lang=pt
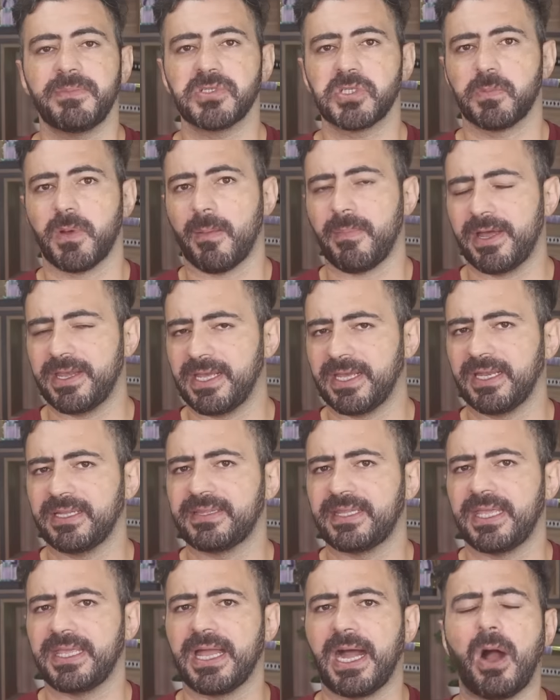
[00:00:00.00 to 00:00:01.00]
Sabemos que Barba Negra
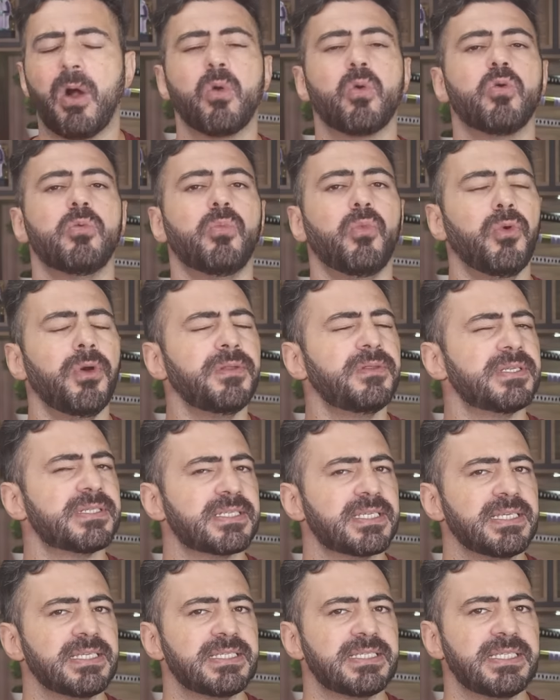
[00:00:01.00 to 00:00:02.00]
tem algo muito
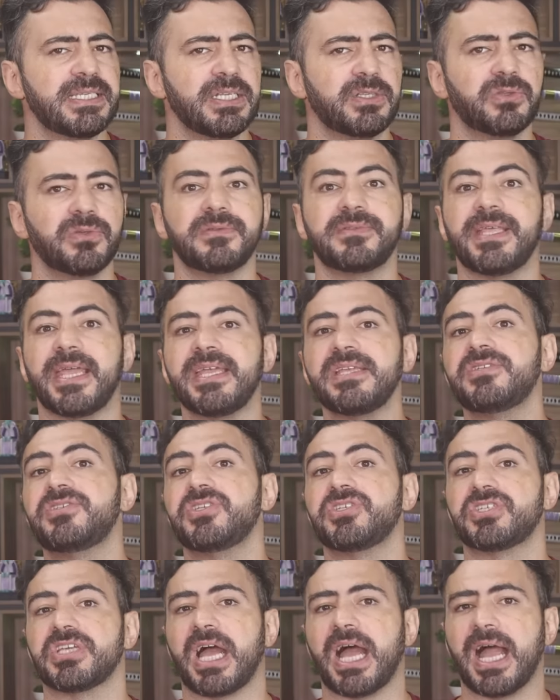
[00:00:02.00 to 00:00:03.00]
esquisito
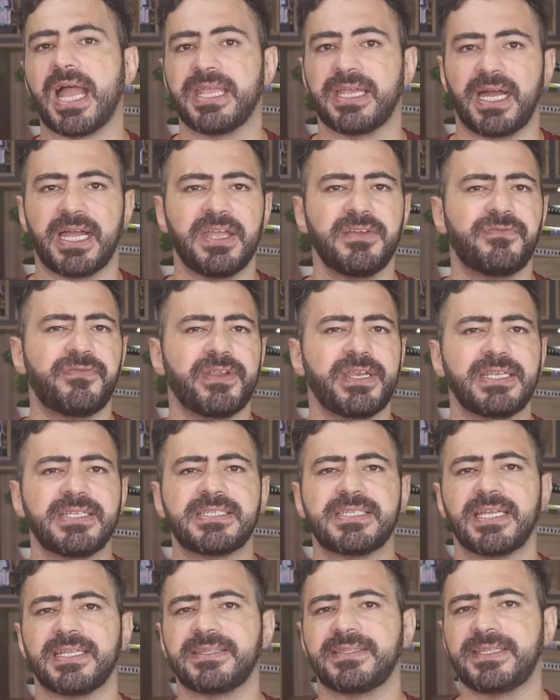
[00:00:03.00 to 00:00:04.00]
desde já. E a
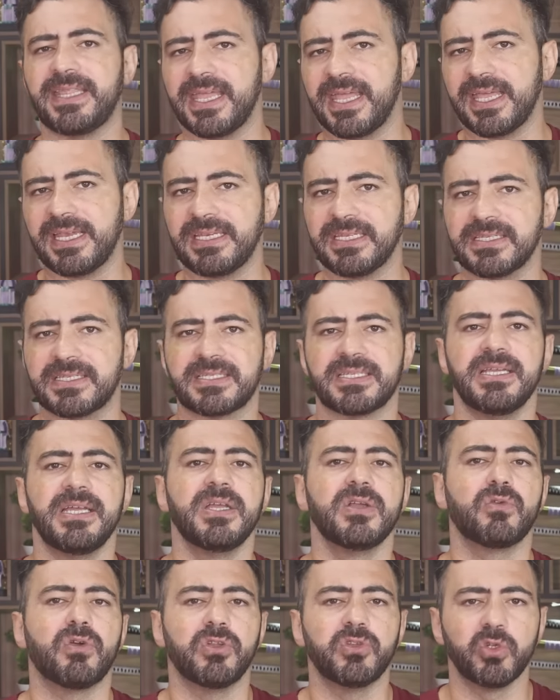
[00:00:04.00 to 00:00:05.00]
referência deles
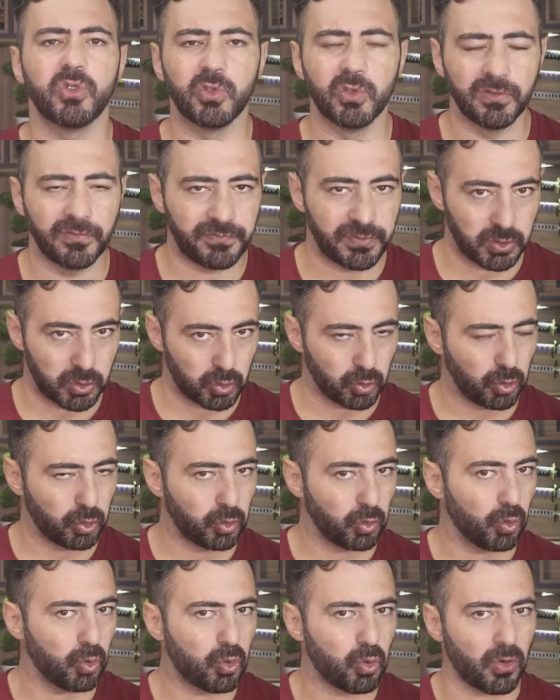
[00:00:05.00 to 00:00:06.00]
quando Luffy e
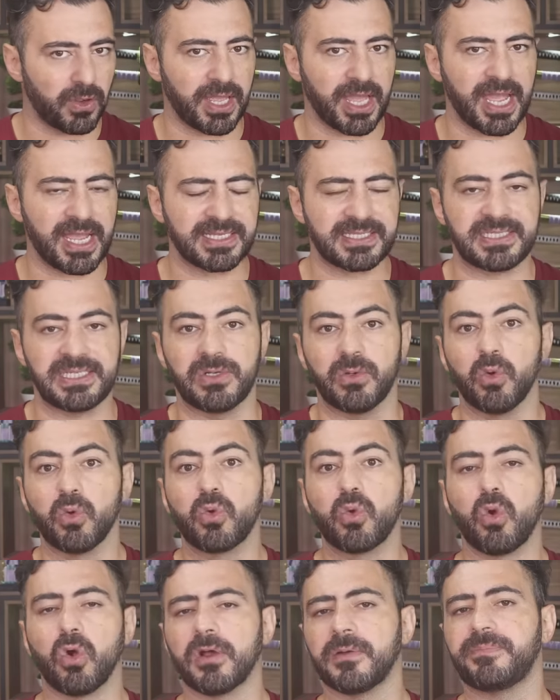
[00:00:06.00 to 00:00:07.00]
Zoro o conhecem.
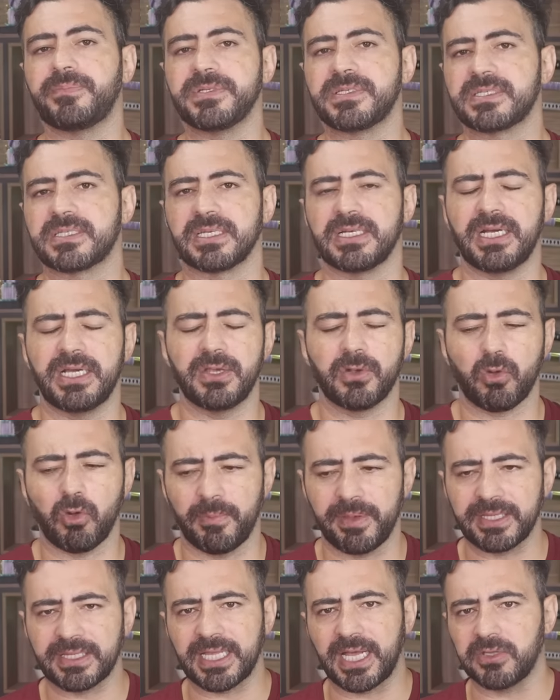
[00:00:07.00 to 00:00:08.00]
O corpo estranho
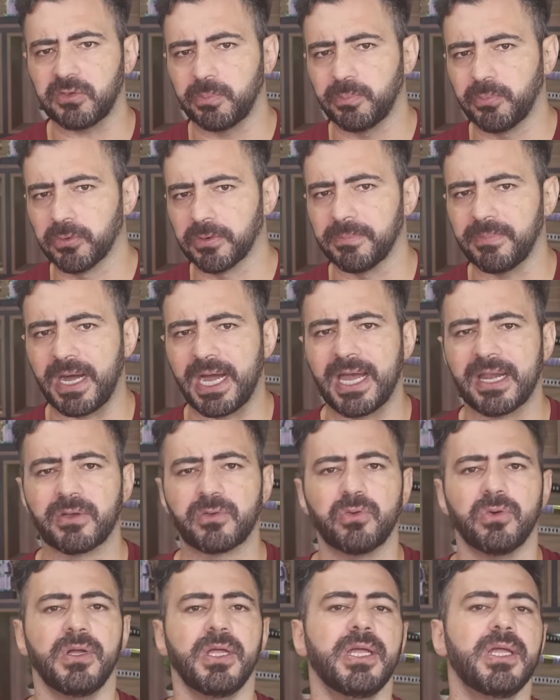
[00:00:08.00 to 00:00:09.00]
comentado por
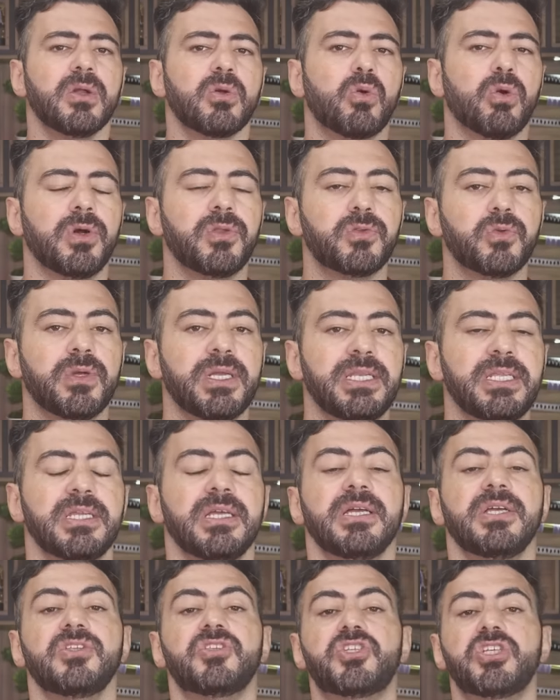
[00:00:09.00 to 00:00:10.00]
Marco quando
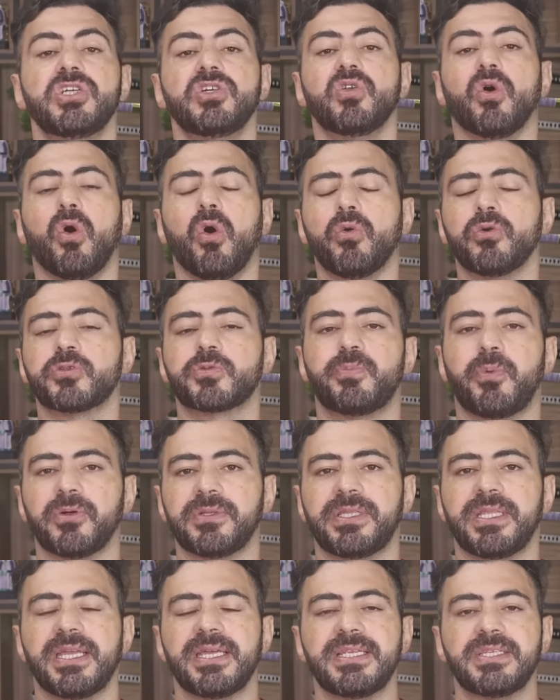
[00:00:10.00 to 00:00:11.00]
ele tirou os
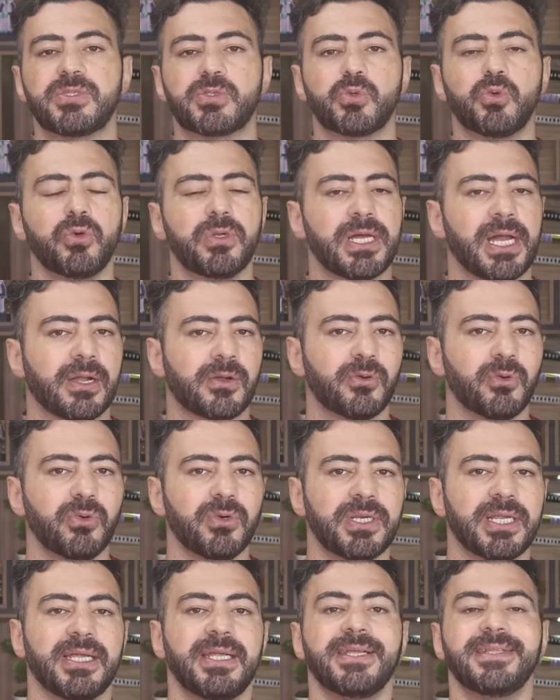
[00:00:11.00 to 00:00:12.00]
poderes Gura
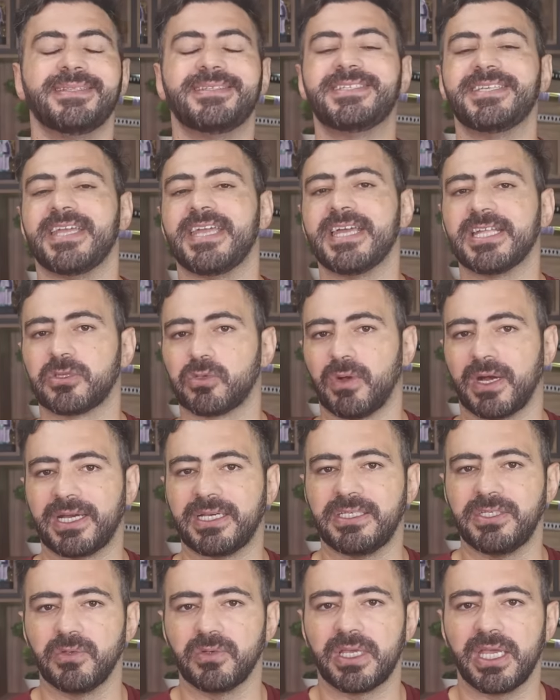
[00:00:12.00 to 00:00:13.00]
Gura de
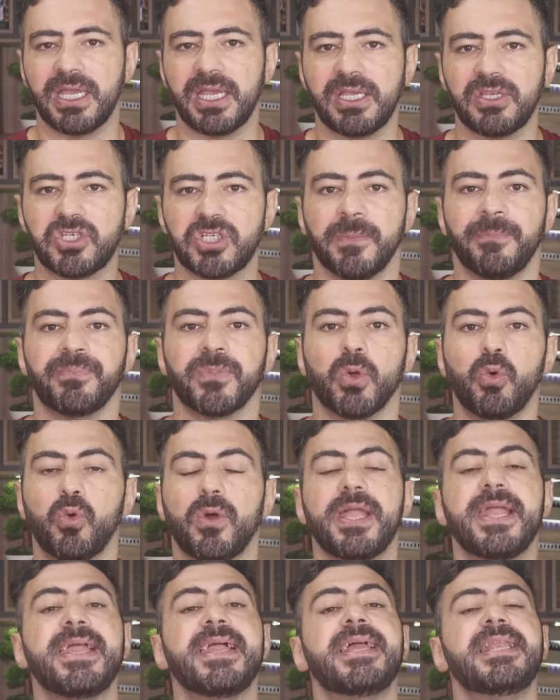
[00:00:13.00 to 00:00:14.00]
Edward Newgate.
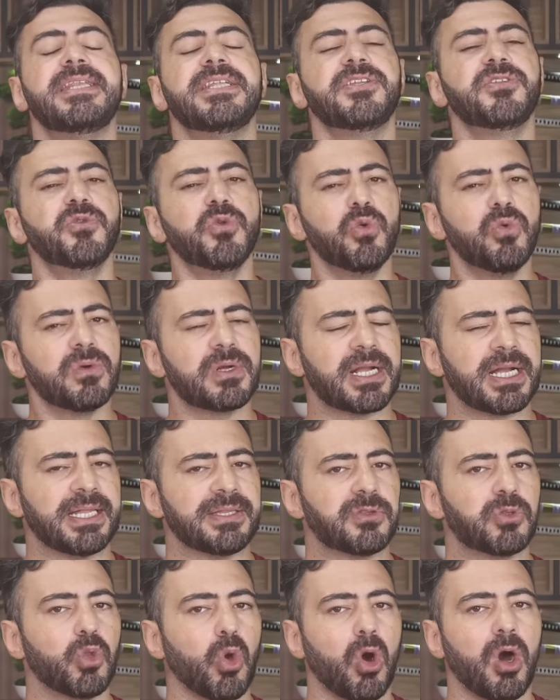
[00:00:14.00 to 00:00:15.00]
O Ele
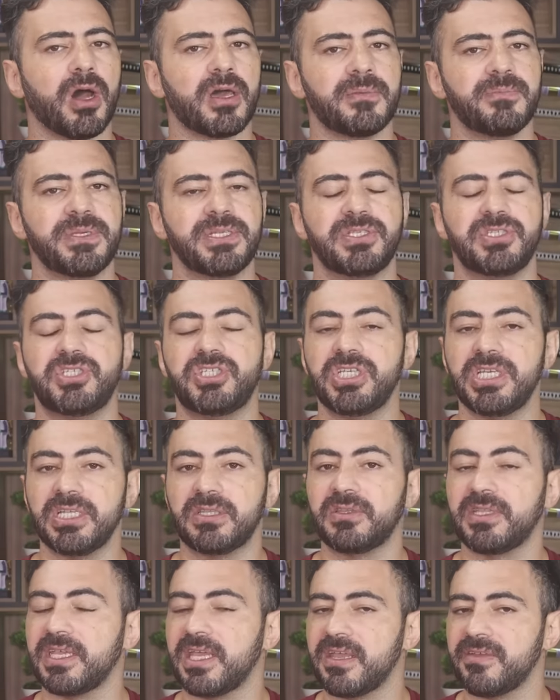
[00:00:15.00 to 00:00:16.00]
Nunca Dorme
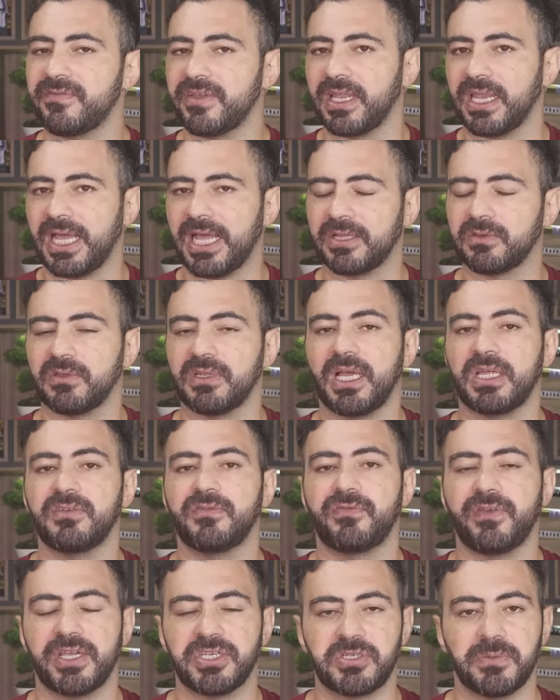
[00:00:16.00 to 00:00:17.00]
dito e revelado lá
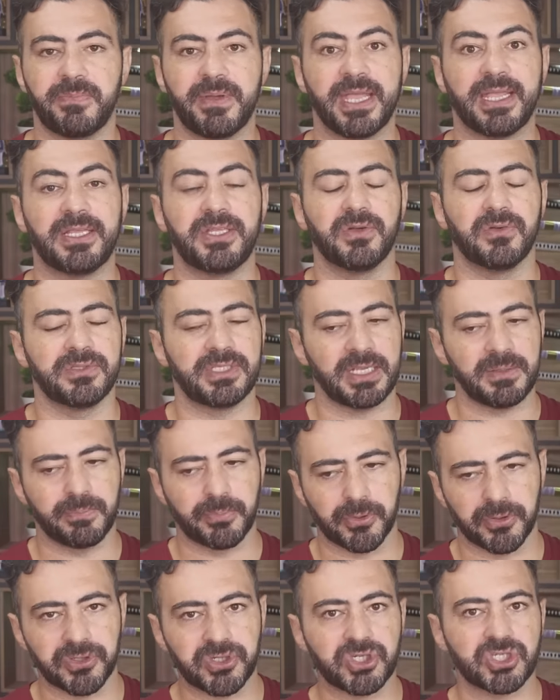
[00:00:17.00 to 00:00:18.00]
no flashback de Oden
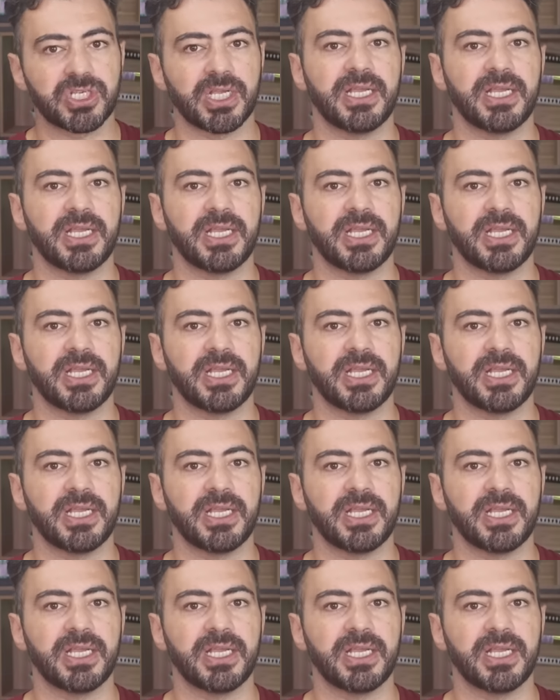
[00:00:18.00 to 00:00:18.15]
por